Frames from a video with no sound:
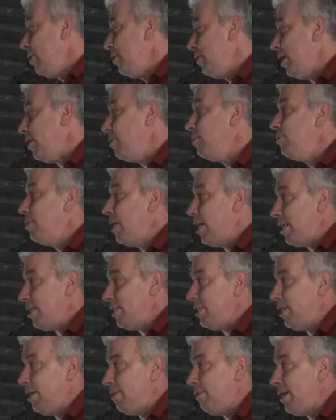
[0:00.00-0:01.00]
tener una
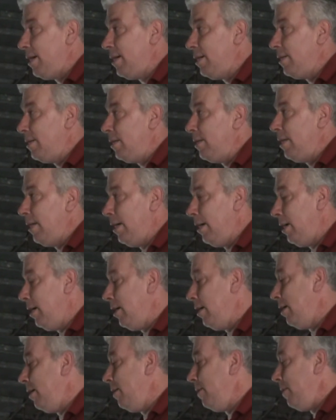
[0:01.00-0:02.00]
reserva
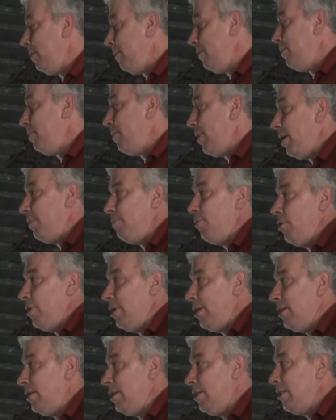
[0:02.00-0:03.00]
eh, para
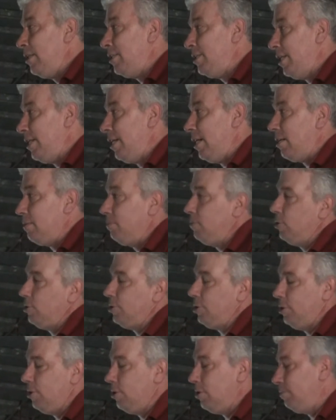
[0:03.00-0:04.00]
poder eh, llenar, porque
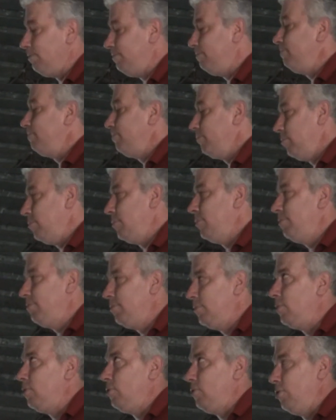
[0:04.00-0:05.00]
si no,
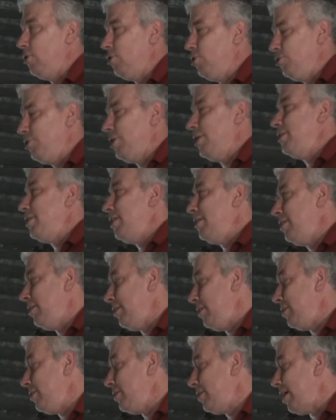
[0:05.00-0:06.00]
o sea,
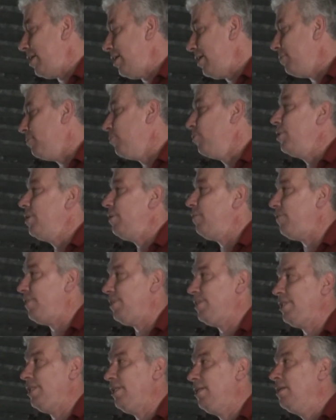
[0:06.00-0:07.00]
se, haría muy
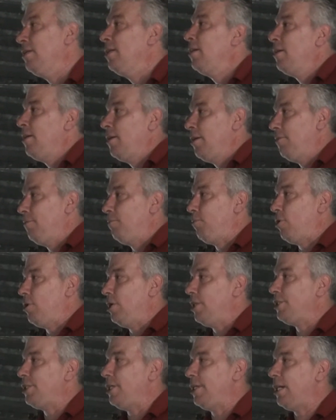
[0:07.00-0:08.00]
difícil
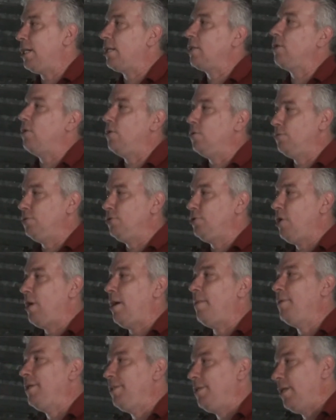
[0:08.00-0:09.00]
poder llenar con un,
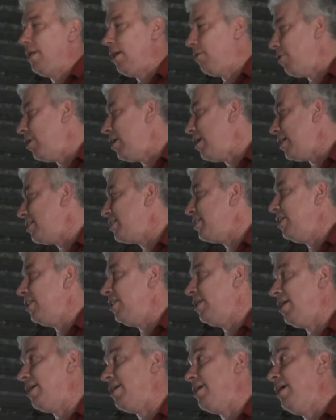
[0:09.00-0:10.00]
solamente el agua de la
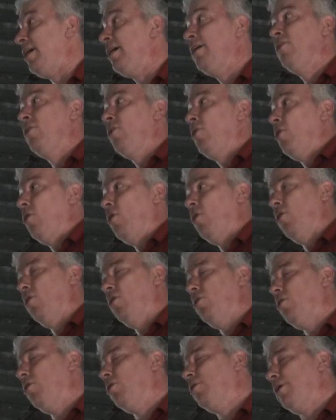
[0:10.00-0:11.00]
cisterna
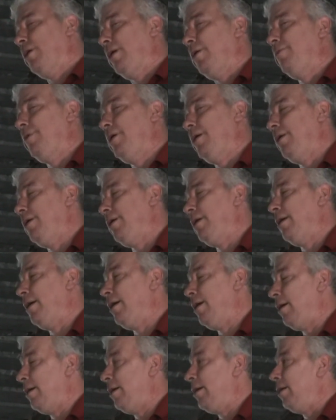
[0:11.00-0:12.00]
o lo que
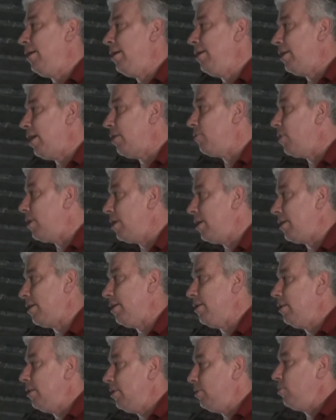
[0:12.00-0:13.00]
viene en agua de
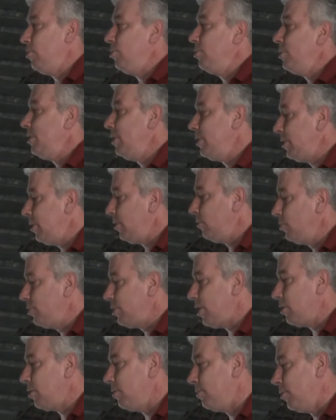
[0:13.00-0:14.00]
red. Entonces se
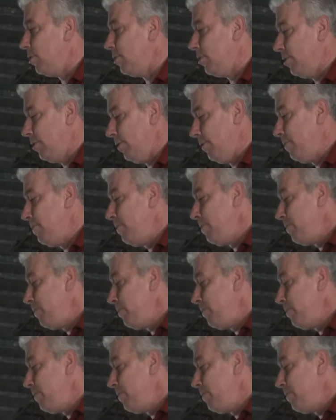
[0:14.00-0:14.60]
usa como